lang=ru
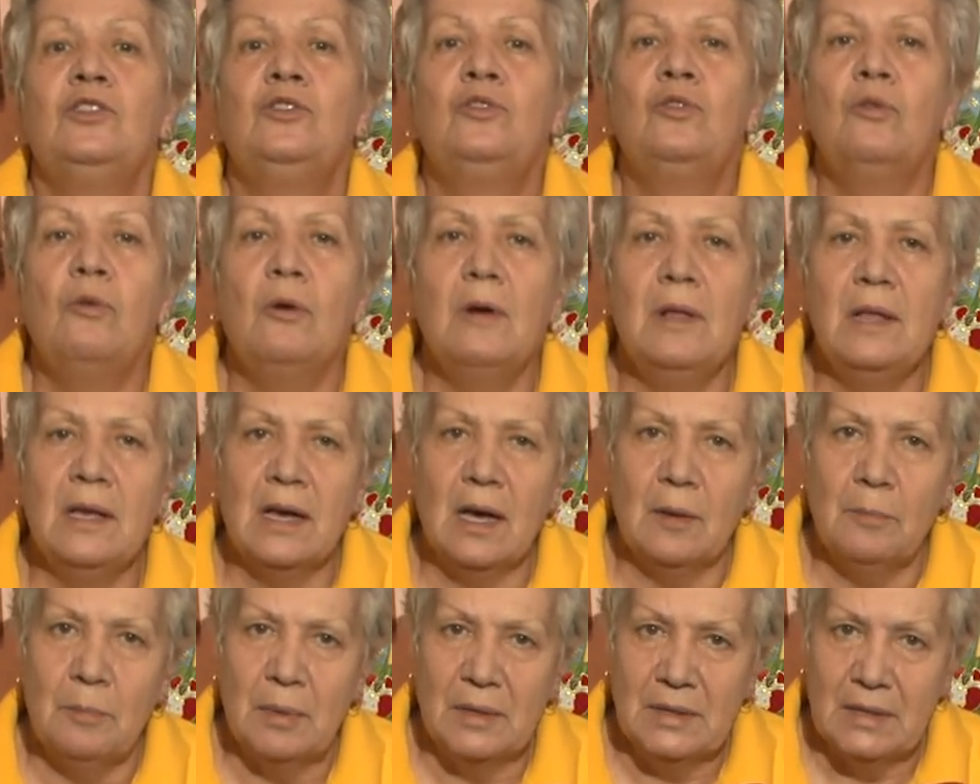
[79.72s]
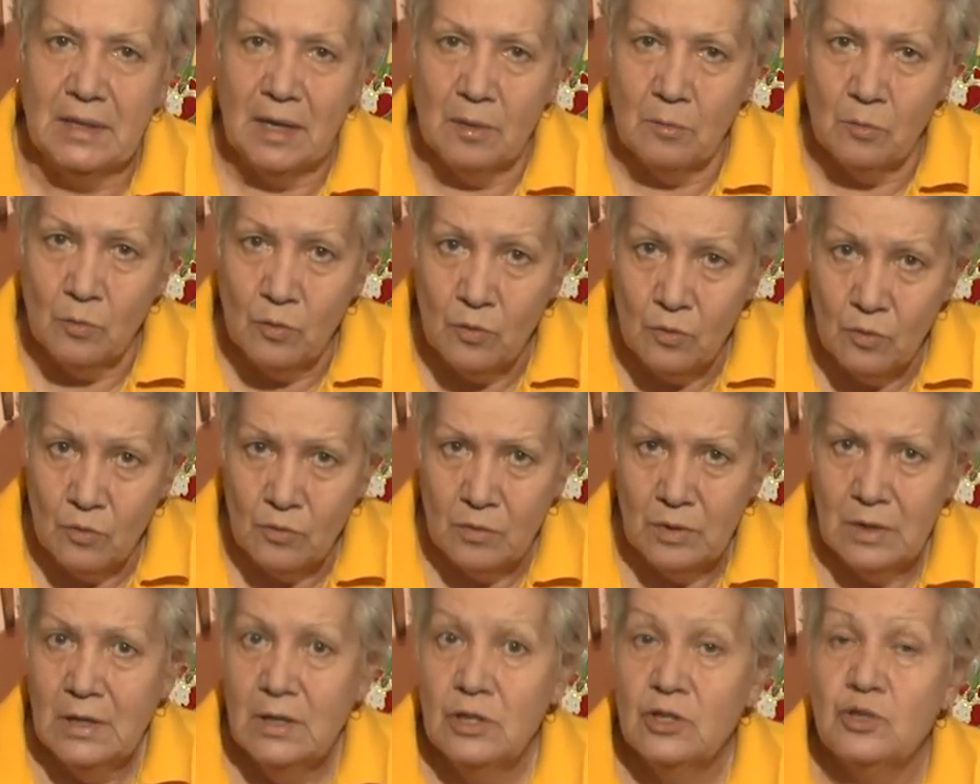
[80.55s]
только
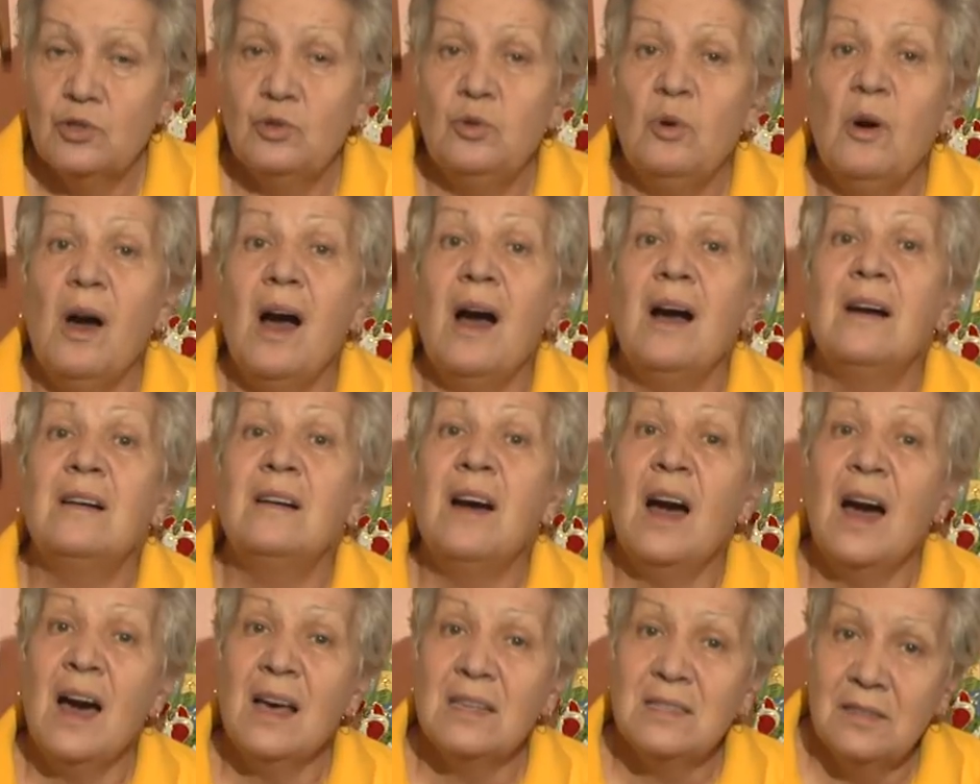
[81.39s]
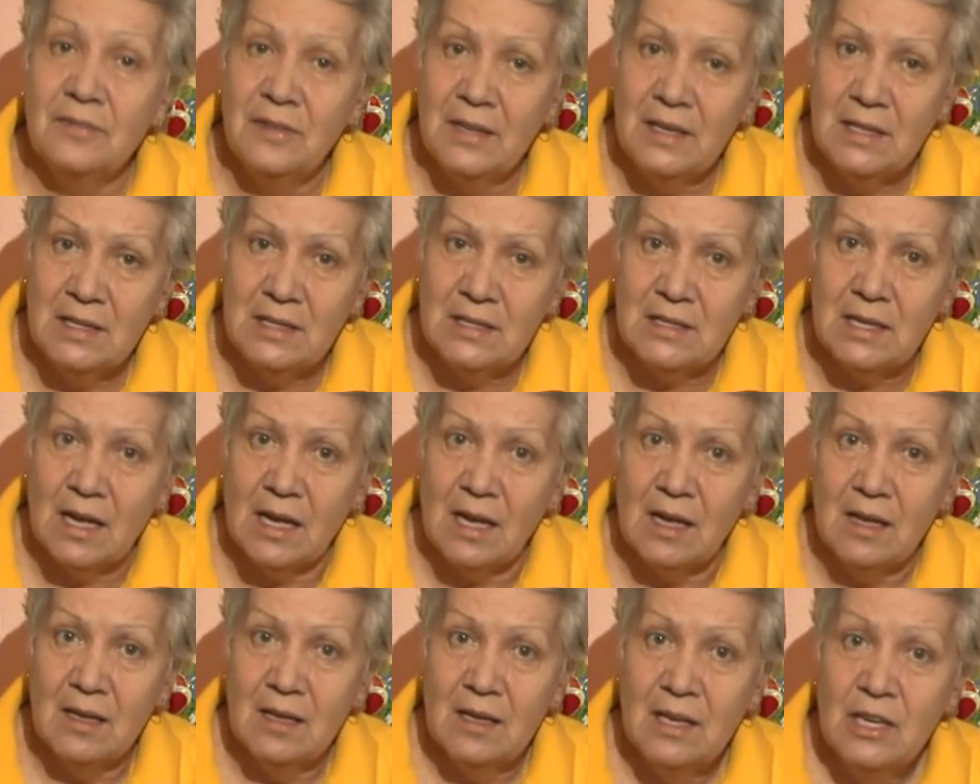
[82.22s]
потому, что
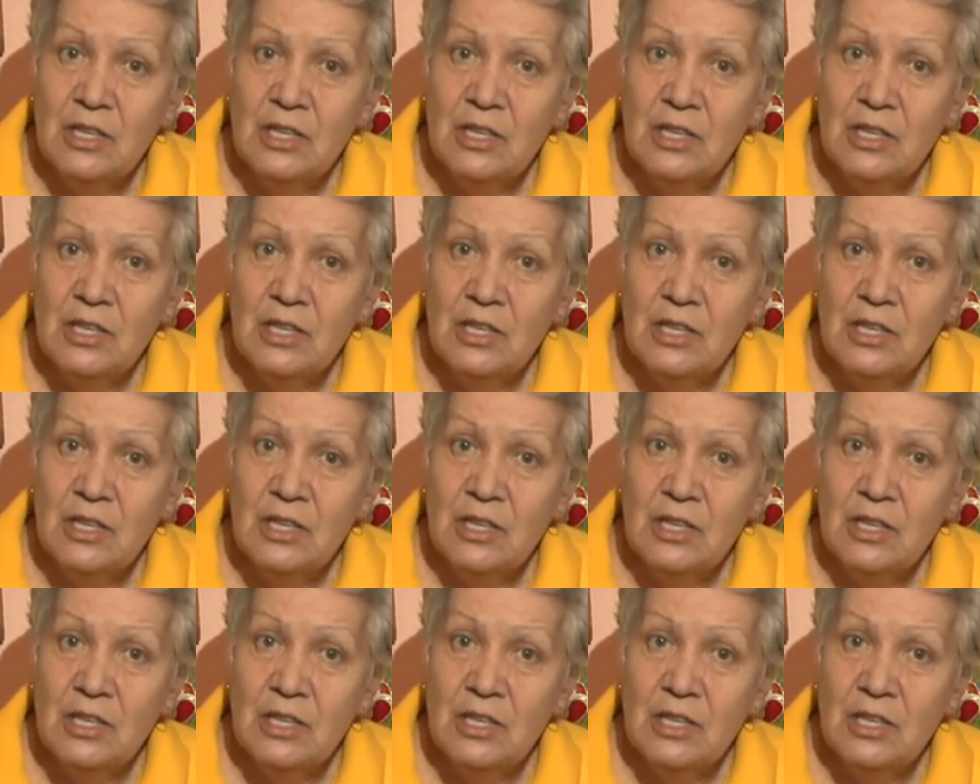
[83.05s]
оказывается,